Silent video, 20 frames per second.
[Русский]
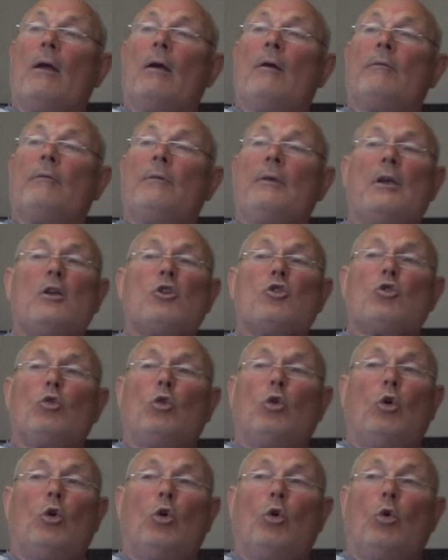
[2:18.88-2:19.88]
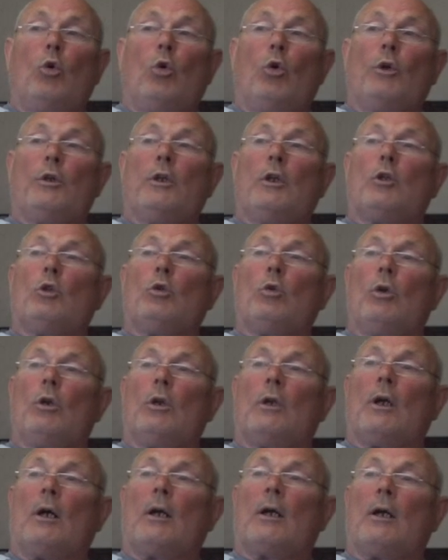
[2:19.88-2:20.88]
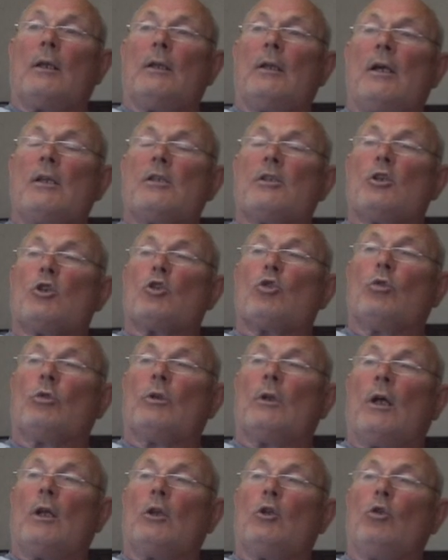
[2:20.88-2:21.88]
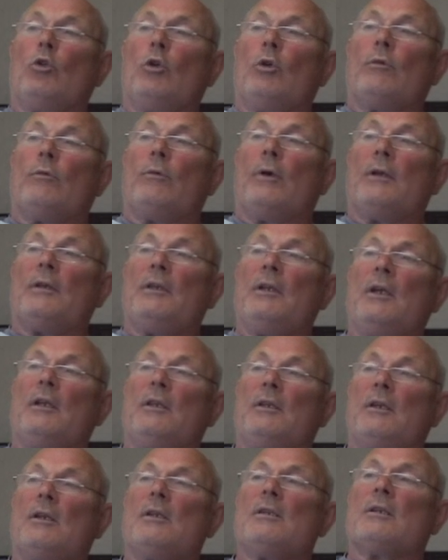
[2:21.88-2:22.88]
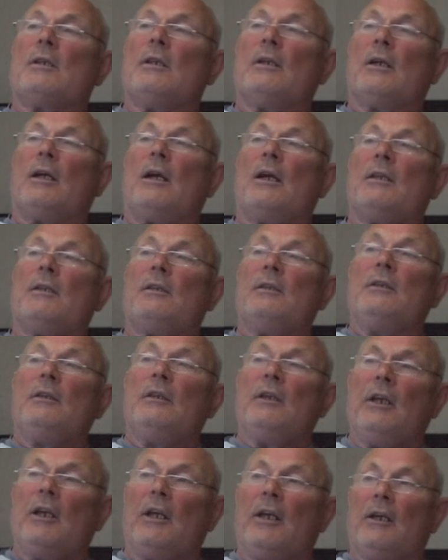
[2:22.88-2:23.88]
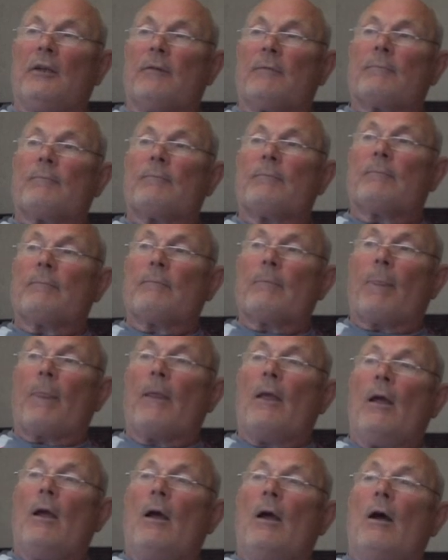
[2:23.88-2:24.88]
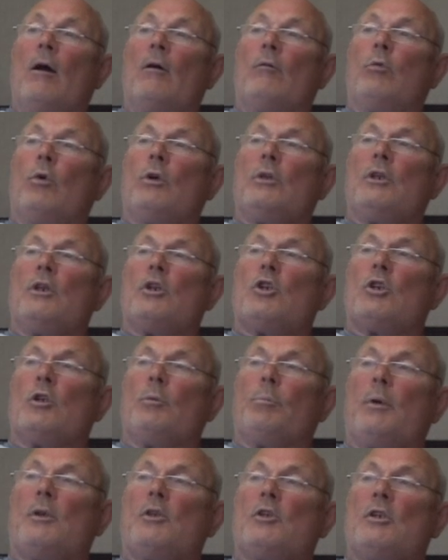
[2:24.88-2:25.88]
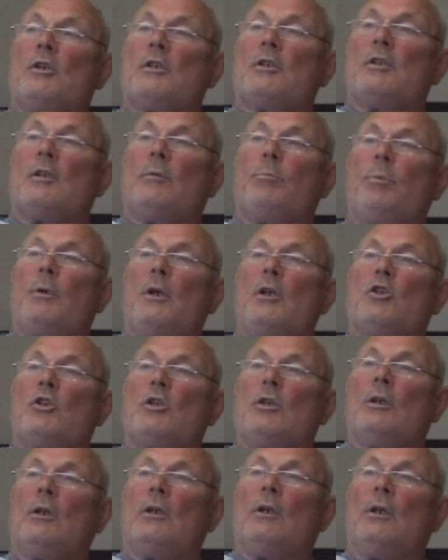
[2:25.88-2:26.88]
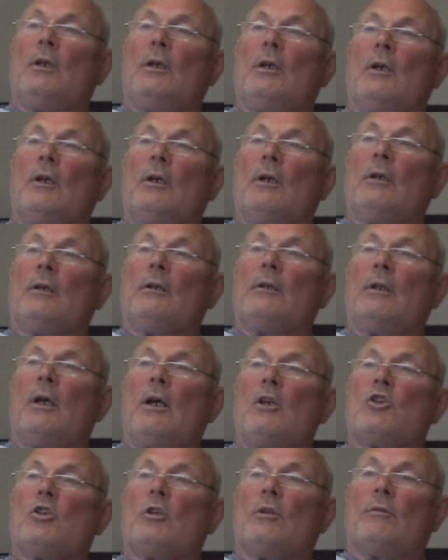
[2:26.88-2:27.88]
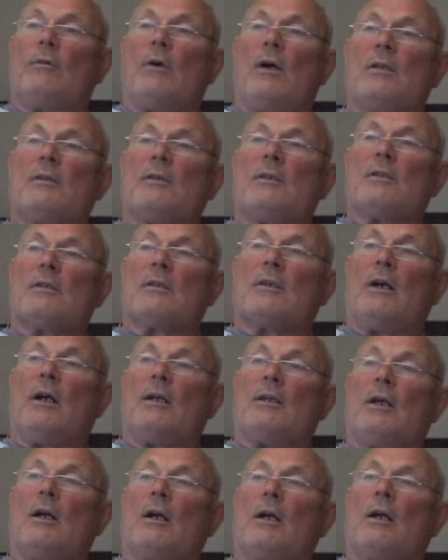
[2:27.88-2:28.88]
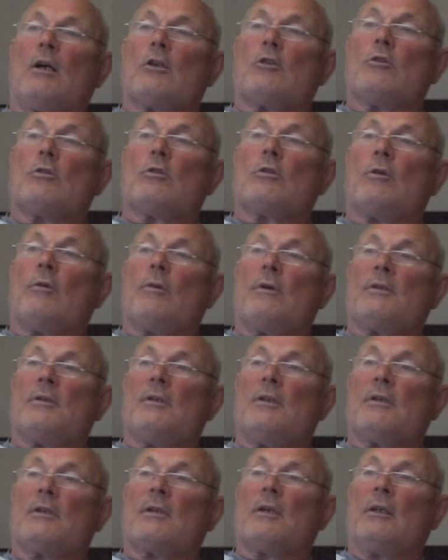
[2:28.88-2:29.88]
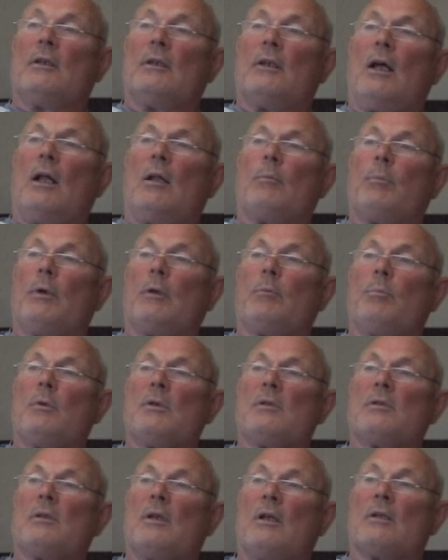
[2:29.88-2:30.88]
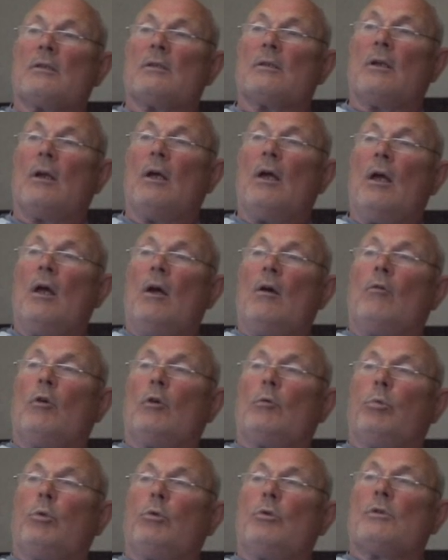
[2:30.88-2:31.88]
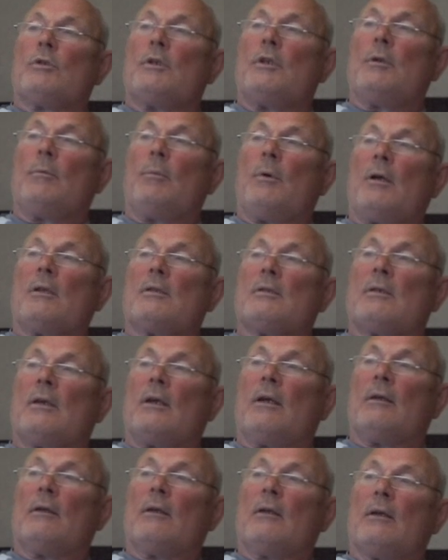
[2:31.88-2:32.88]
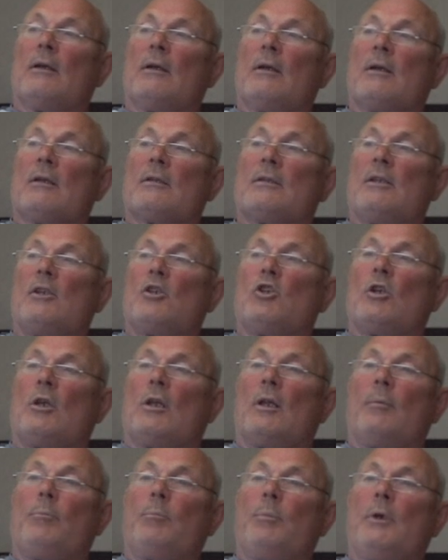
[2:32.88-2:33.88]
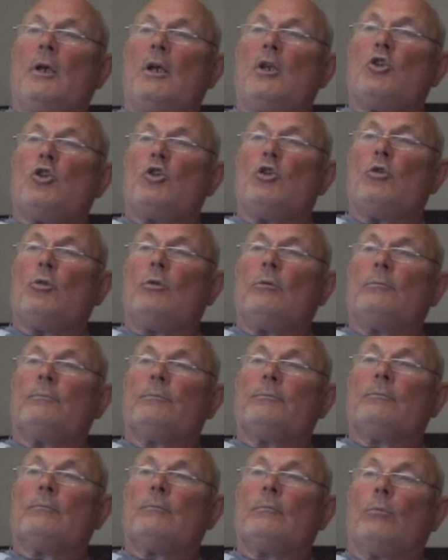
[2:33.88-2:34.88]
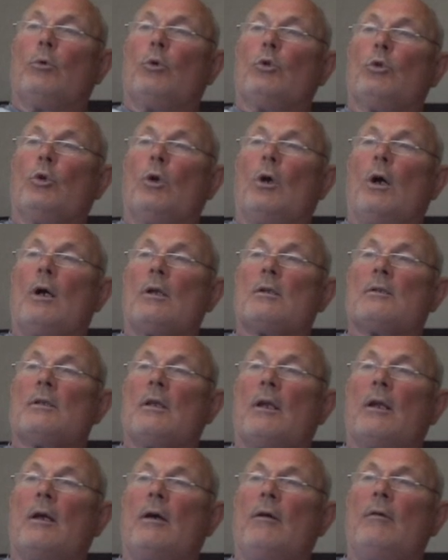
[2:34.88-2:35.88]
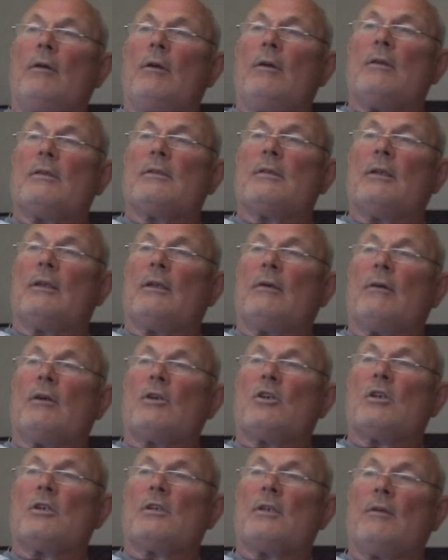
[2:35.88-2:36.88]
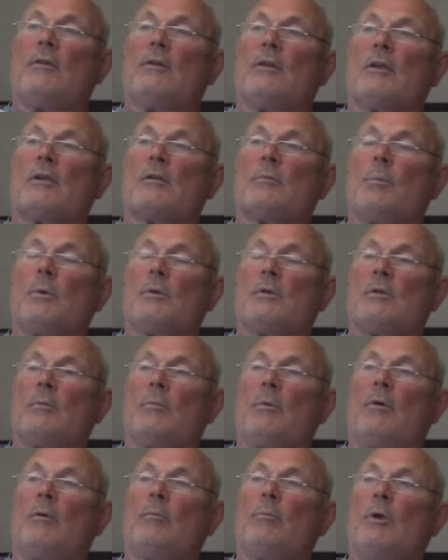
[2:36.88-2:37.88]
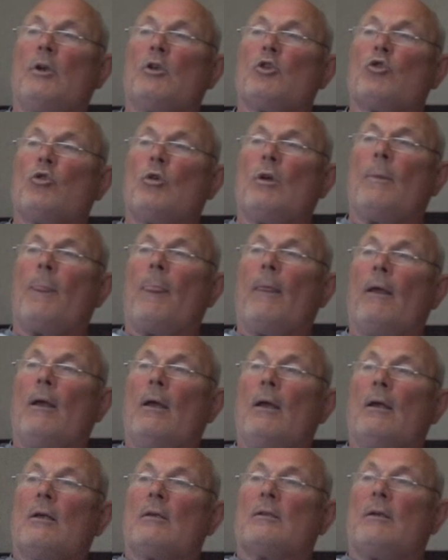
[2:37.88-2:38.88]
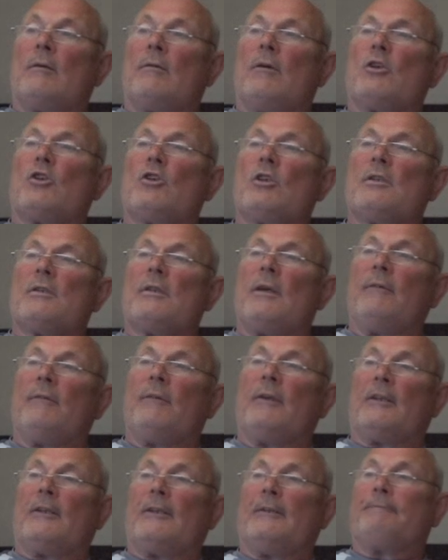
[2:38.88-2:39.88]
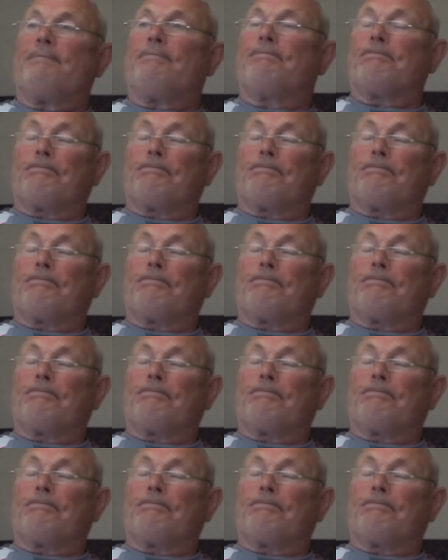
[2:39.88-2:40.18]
Вес уходит только когда сижу на одной воде несколько дней. Вот решил почистить печень и начал вас искать. Оказывается, у вас есть канал, подписался. Вот буду заниматься сначала печенью, Буду оздоравливаться на ваших советах. Спасибо вам большое за ваши советы.